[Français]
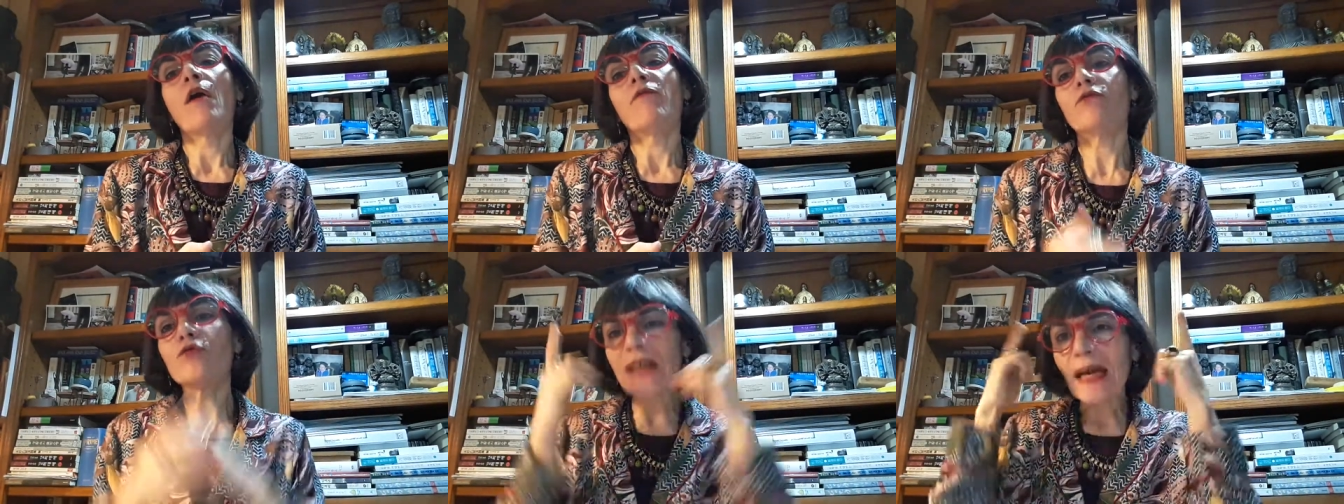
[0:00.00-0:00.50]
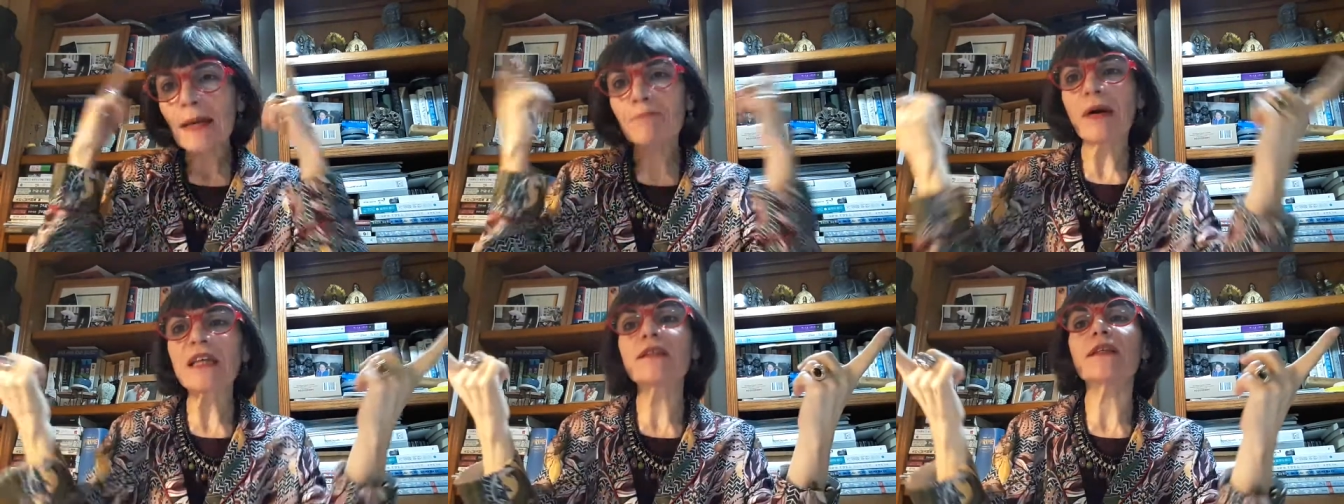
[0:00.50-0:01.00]
vous allez
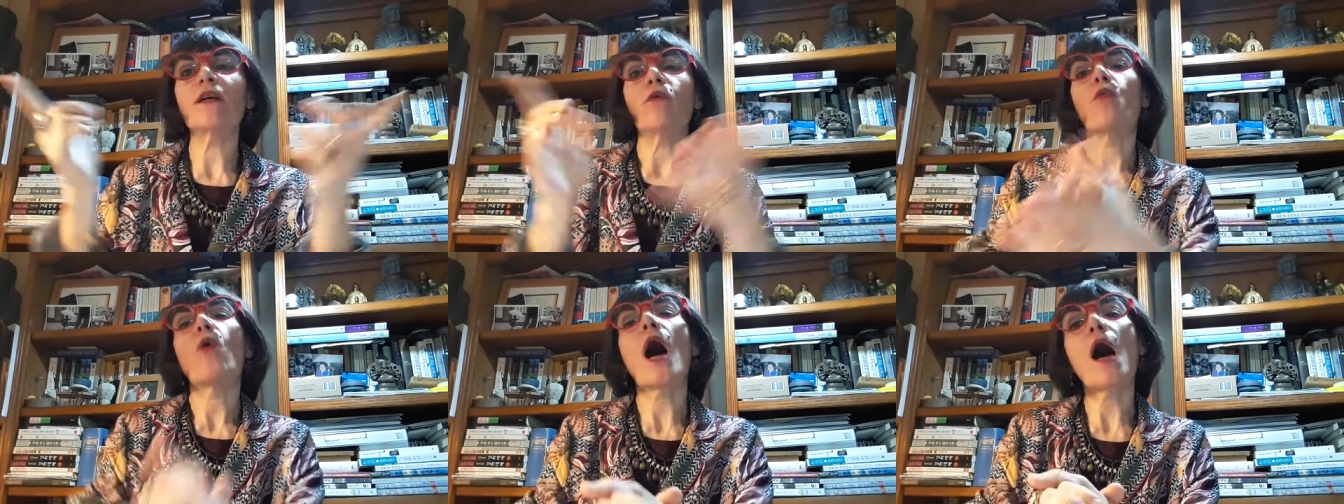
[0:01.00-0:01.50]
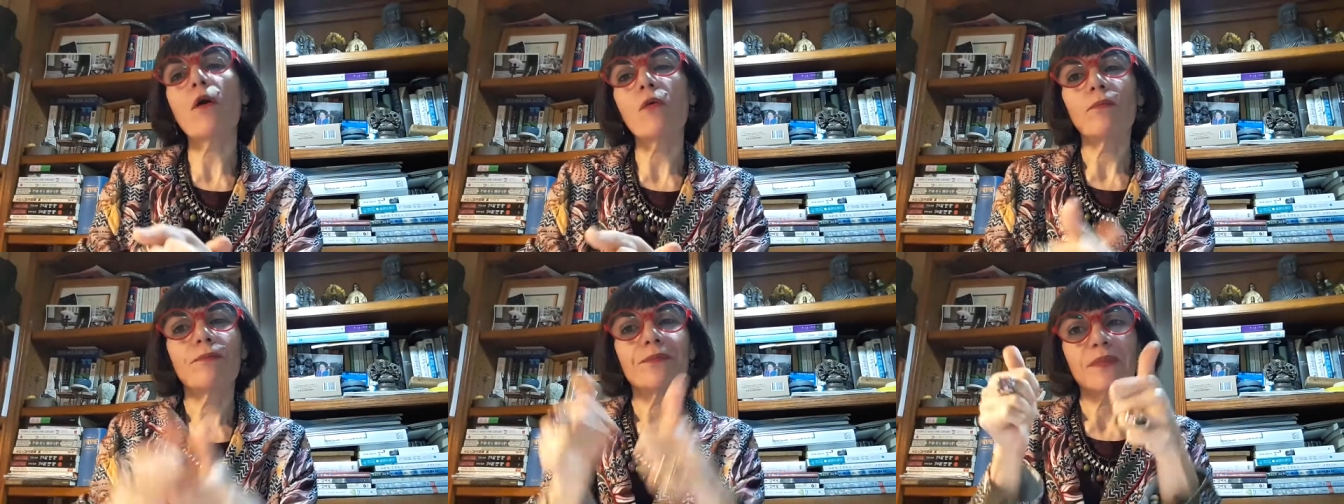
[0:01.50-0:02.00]
penser,
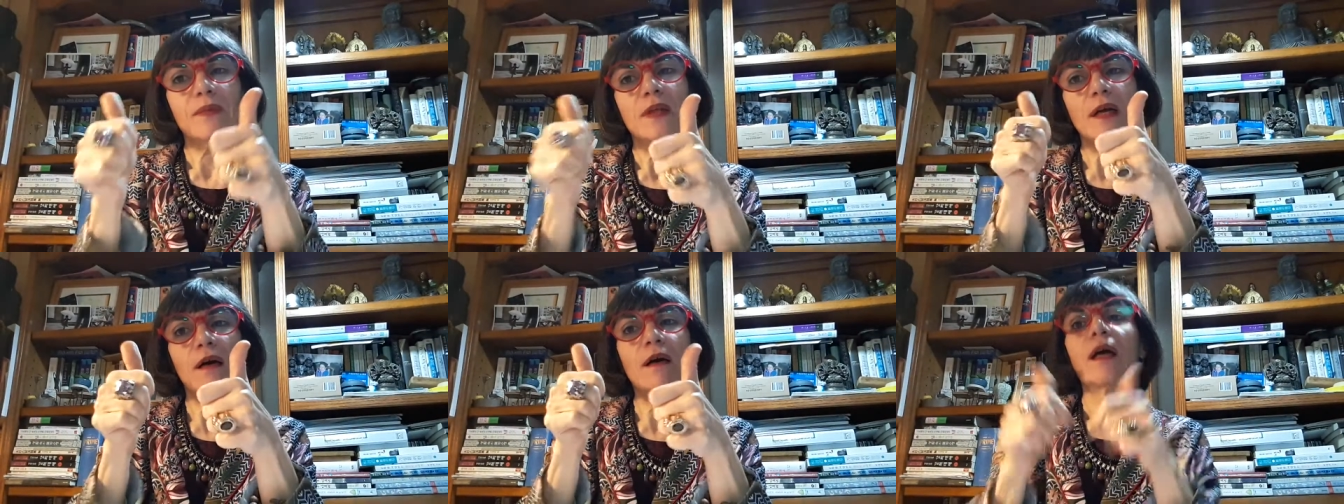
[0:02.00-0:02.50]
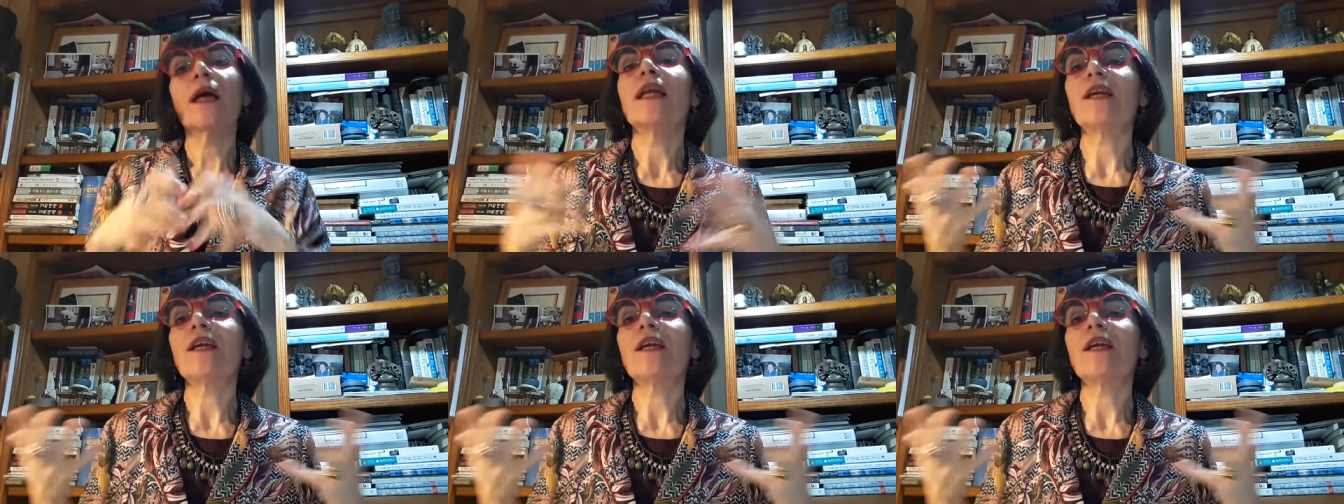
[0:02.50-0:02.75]
waouh, Hein,